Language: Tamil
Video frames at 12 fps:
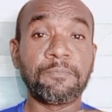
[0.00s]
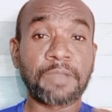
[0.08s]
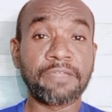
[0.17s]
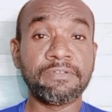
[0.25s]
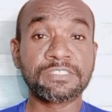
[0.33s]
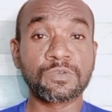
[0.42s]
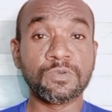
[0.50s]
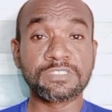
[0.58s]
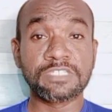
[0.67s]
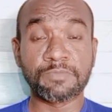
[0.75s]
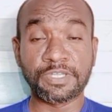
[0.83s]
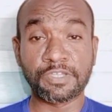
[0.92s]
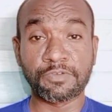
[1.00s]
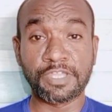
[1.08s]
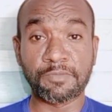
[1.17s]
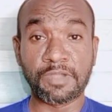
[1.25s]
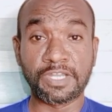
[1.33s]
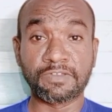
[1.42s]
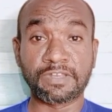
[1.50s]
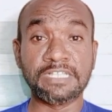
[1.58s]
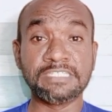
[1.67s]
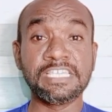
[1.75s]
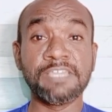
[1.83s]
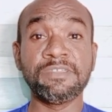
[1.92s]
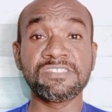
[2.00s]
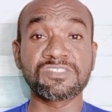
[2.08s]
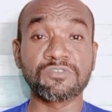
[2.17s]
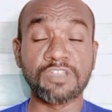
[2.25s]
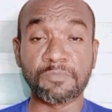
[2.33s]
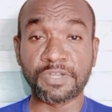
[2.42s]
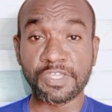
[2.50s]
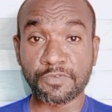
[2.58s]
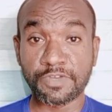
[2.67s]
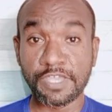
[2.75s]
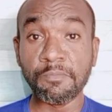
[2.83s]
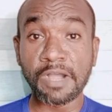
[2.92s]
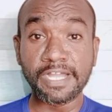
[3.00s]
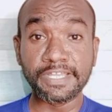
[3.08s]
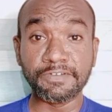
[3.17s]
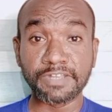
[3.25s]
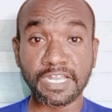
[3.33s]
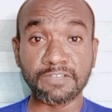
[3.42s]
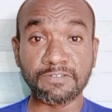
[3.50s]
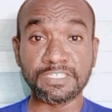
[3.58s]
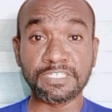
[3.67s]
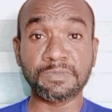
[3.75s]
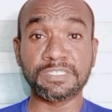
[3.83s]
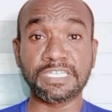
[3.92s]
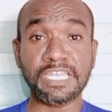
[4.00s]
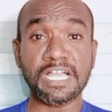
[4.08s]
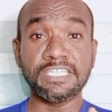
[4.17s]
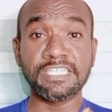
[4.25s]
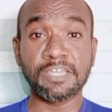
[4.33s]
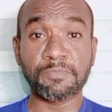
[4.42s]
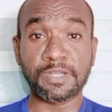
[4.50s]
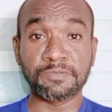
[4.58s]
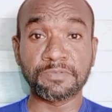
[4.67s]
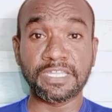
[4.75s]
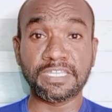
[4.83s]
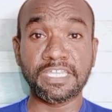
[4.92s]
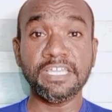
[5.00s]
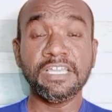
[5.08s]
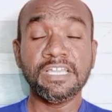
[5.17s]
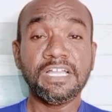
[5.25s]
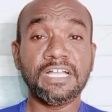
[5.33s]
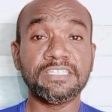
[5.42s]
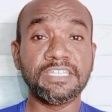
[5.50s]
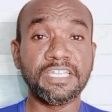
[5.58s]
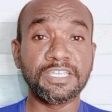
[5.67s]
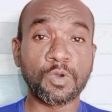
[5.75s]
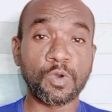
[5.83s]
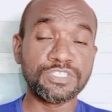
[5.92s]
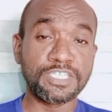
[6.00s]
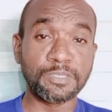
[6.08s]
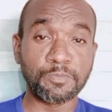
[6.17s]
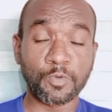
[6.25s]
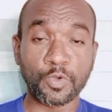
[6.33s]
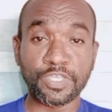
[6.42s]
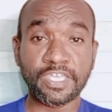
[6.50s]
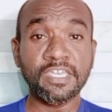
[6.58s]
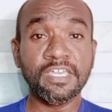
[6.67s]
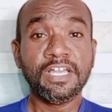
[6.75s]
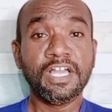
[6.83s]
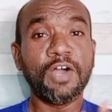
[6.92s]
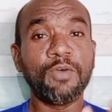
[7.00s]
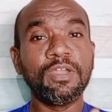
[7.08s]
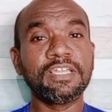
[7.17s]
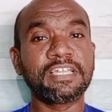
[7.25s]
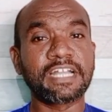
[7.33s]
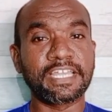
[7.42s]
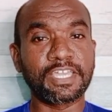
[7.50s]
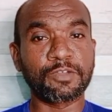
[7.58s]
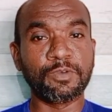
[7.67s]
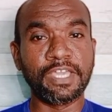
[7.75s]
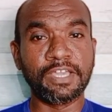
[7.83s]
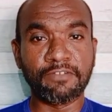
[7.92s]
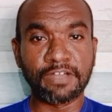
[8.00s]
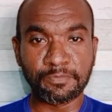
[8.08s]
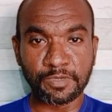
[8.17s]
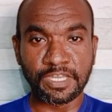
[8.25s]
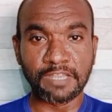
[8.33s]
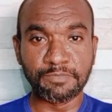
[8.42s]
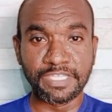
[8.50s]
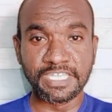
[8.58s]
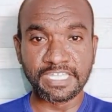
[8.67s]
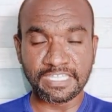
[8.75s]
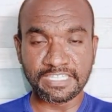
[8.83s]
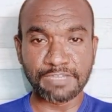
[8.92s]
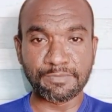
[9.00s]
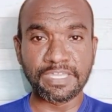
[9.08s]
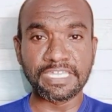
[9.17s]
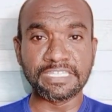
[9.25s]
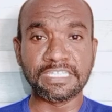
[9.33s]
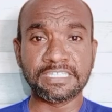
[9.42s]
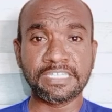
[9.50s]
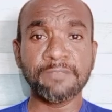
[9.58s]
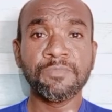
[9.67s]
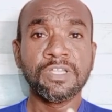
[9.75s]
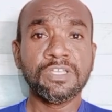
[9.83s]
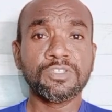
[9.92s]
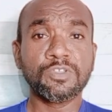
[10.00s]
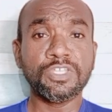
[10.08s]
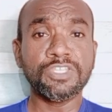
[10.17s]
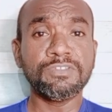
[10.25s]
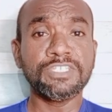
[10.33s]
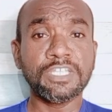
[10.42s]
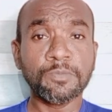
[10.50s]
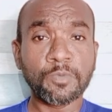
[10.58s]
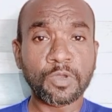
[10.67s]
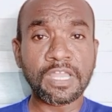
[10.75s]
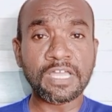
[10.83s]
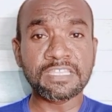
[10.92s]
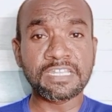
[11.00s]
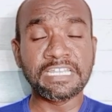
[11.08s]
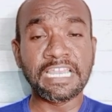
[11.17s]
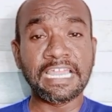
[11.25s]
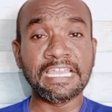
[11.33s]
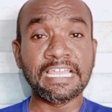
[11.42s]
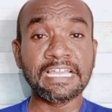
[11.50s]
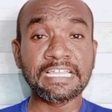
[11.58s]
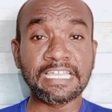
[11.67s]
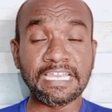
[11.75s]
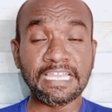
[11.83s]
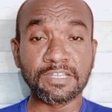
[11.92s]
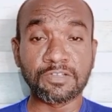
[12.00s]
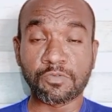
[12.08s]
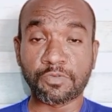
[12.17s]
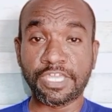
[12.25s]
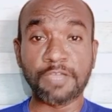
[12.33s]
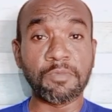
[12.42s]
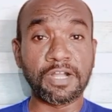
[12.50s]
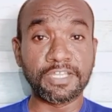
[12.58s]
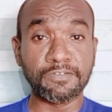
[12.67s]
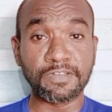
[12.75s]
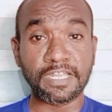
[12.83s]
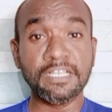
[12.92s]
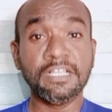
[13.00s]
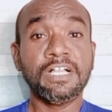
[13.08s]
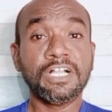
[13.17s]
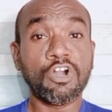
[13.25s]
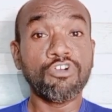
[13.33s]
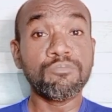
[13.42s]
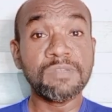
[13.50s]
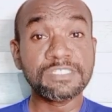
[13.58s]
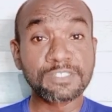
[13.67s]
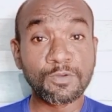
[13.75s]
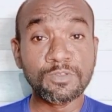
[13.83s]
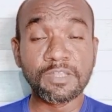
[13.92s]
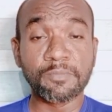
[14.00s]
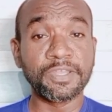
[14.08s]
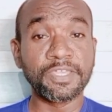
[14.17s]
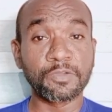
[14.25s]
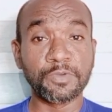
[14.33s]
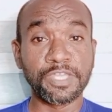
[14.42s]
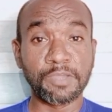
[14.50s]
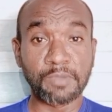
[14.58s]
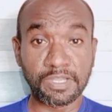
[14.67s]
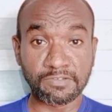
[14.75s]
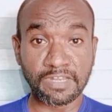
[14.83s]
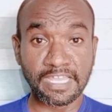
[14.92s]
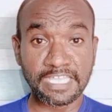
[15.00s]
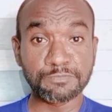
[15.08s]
ப்ரைவேட் ஸ்கூல்ஸில் படிக்கக்கூடிய மாணவர்கள் சிபிஎஸ்சி ஸ்கூலில் e படிக்கக்கூடிய மாணவர்கள் வந்துட்டு பார்த்திங்கன்னா அதிக பணம் கேட்டி அந்த நீட் கோச்சிங் போய் அவங்களுக்கு கிடைக்கக்கூடிய வாய்ப்புகள் அப்படிங்கிறது அதிகமாக இருந்தது ஸோ இது வந்துட்டு பொருளாதார நிலையில் கீழே இருக்கக்கூடிய மாணவர்கள் கவர்மெண்ட் ஸ்கூலில் படிக்கக்கூடிய மாணவர்கள்